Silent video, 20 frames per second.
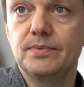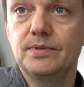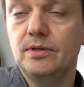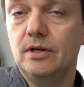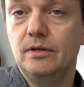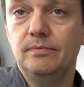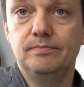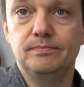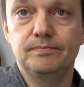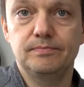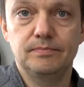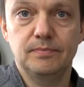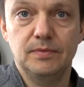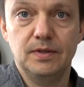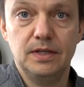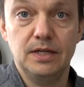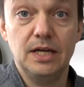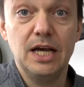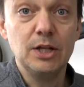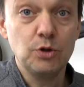So.
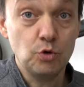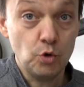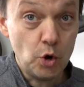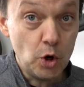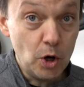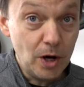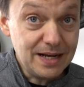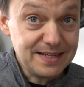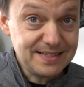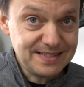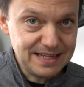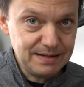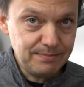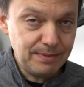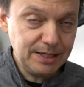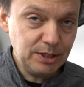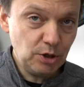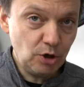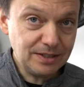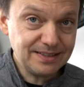Du hörst
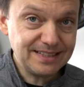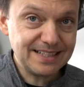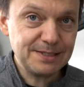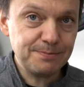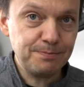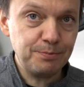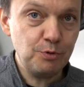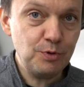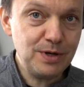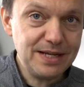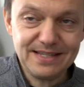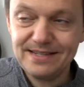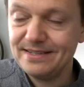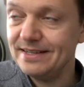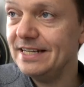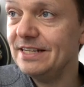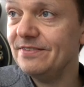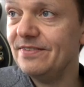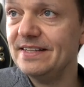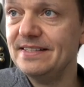immer noch das
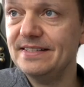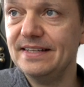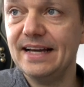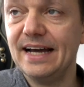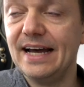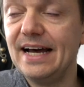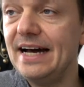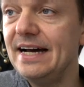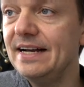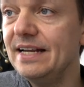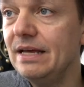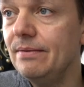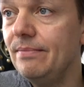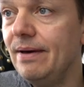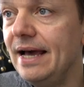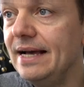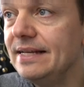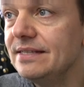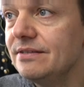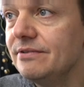Preset, was gerade im
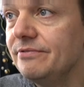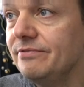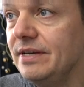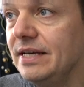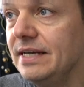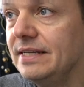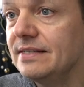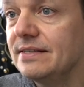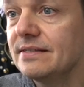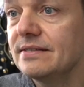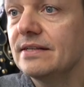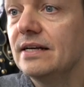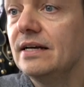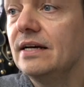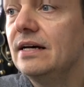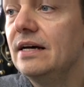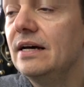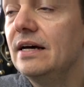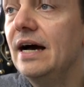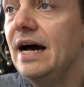XFX
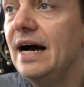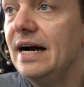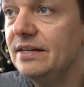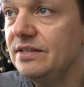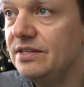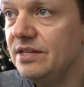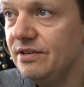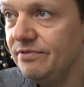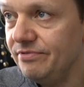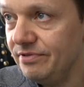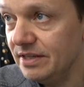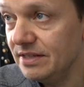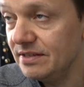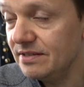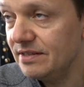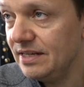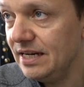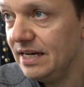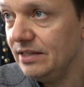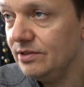aktiv
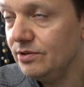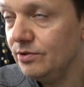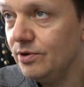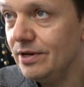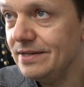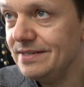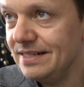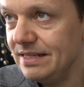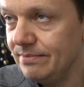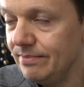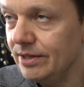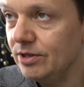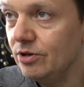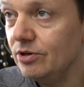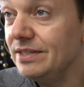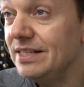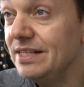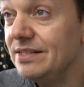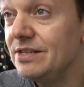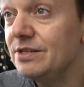ist. Ja? Du hörst immer
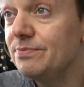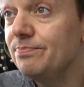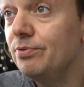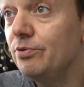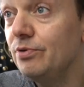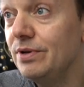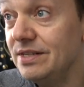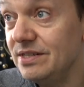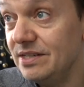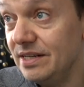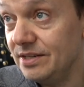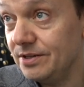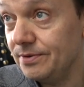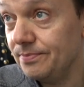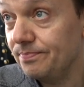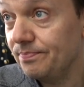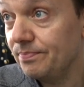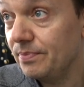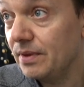noch dieses Preset.